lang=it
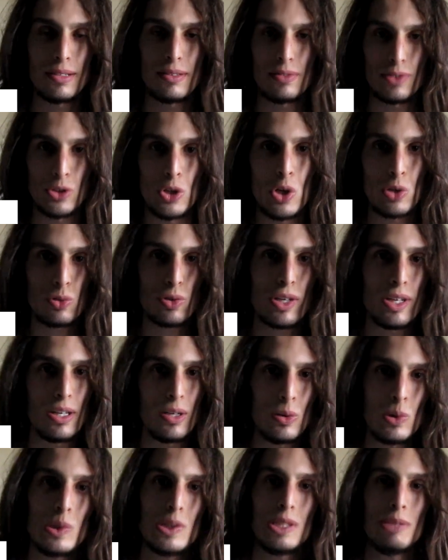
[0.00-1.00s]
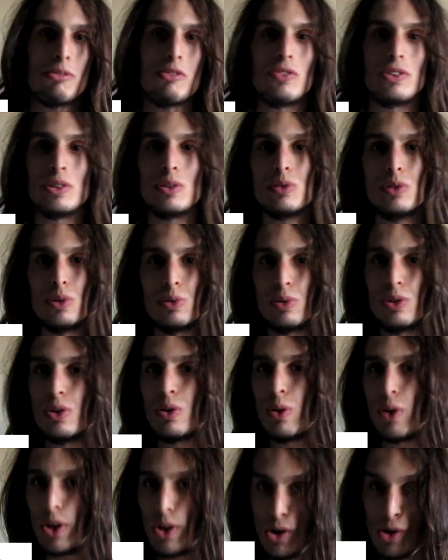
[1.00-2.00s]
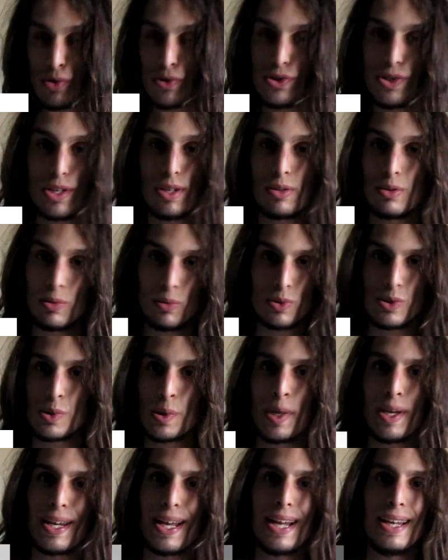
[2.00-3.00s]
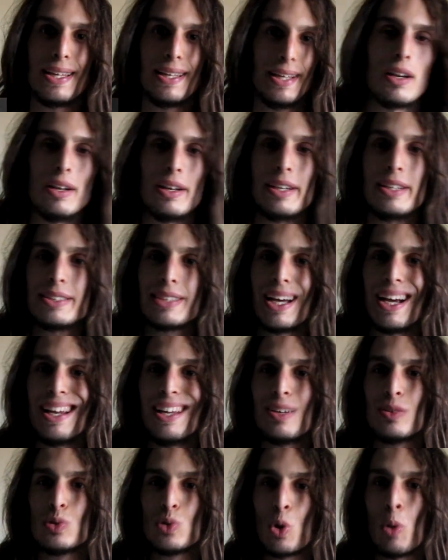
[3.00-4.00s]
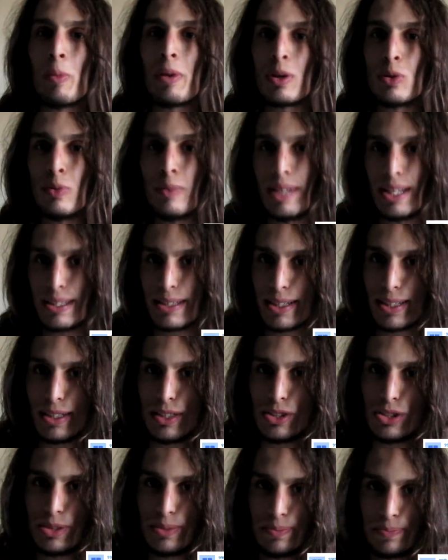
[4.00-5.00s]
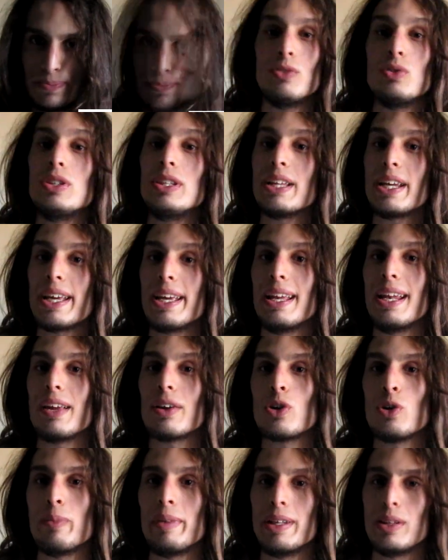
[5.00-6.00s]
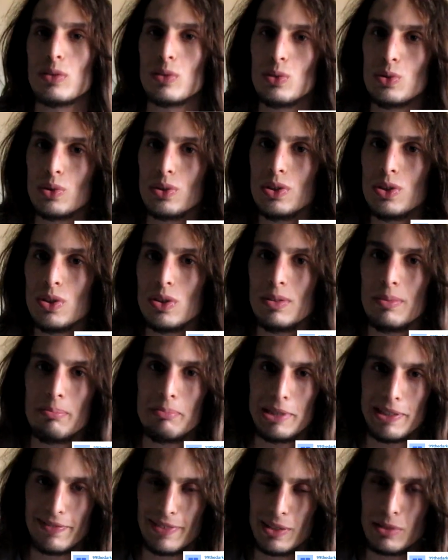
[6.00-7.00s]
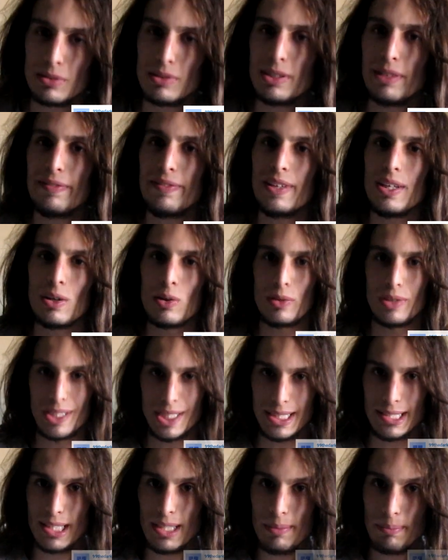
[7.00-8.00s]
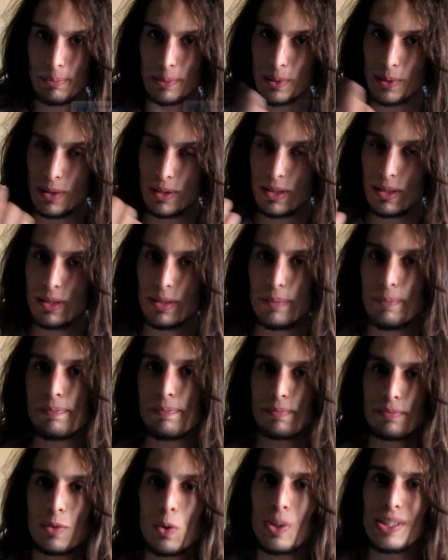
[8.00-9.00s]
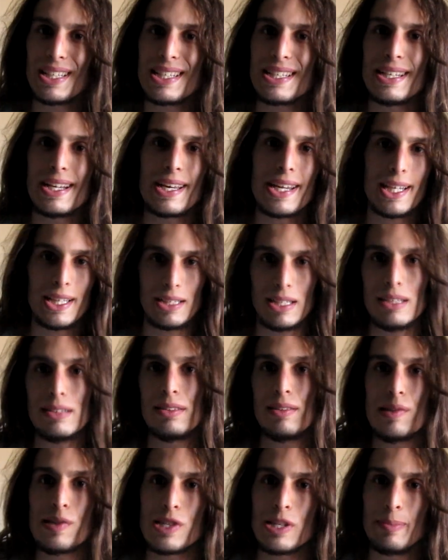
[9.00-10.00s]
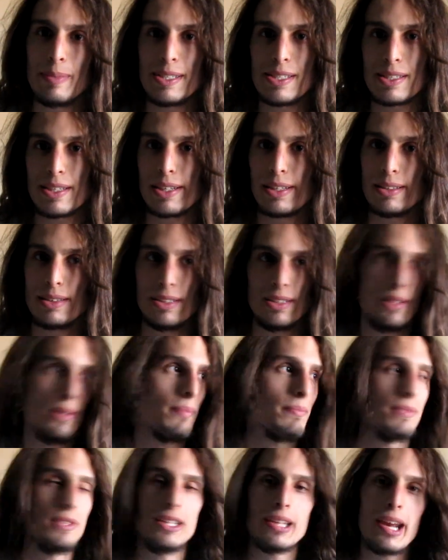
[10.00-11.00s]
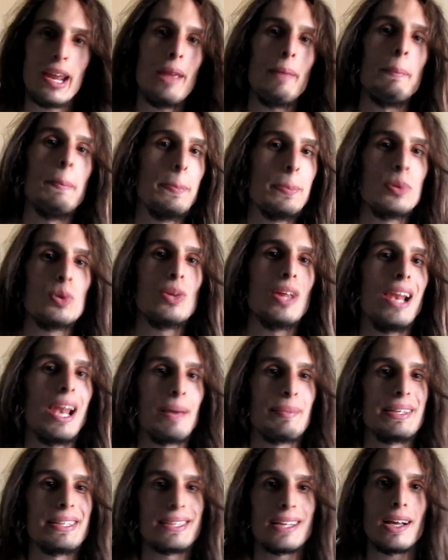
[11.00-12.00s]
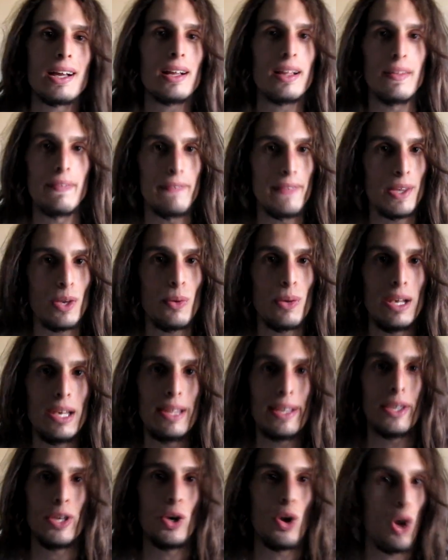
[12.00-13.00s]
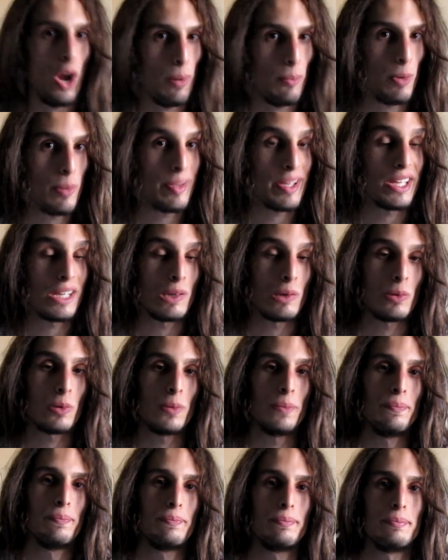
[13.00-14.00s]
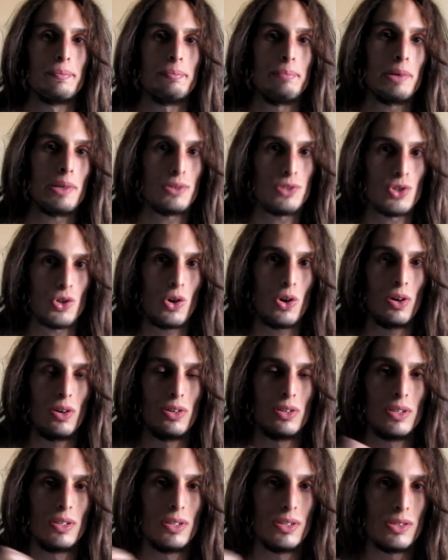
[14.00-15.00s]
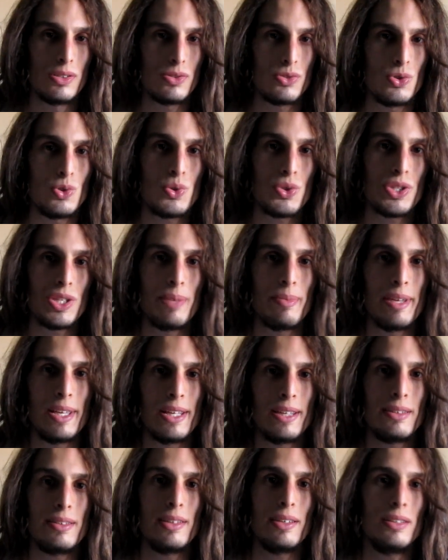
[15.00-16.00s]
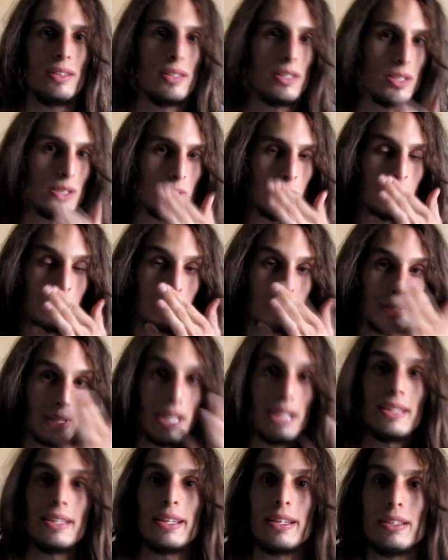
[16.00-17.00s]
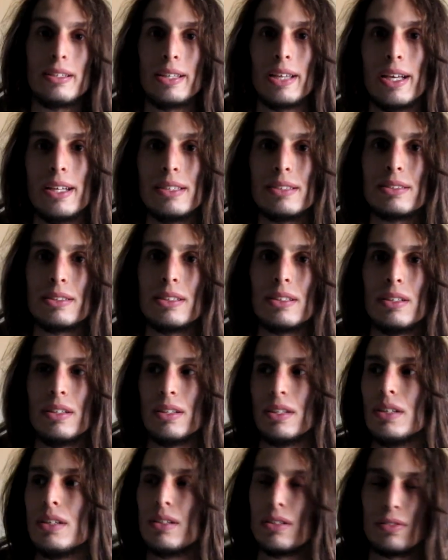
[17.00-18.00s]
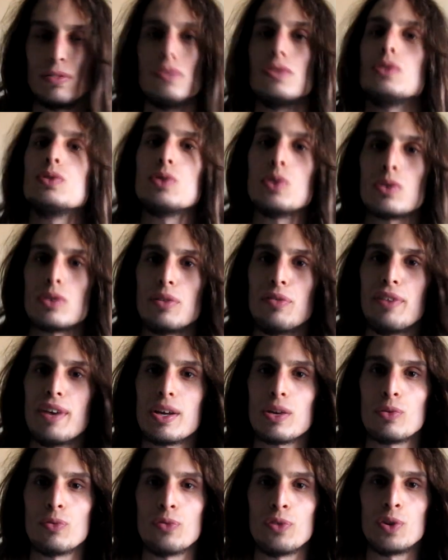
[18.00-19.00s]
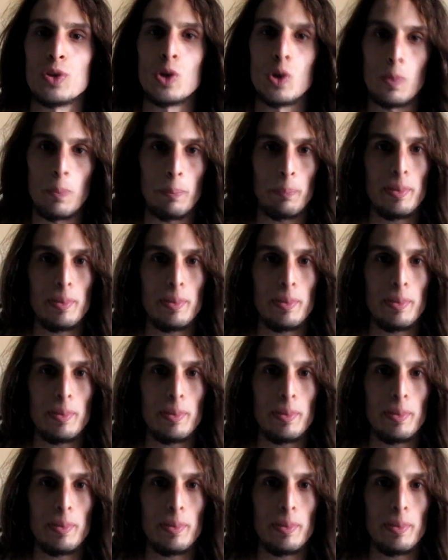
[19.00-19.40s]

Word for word: Noto che l'ultimo video di Yu-Gi-Oh! che io ho inserito in questo canale risale a ottobre 2013. Devo dire che l'argomento Yu-Gi-Oh! mi ha fatto davvero nel tempo guadagnare tantissimi iscritti, direi più della metà di quelli che ho al momento. Perciò, giustamente, dopo tante richieste, torno a fare un video.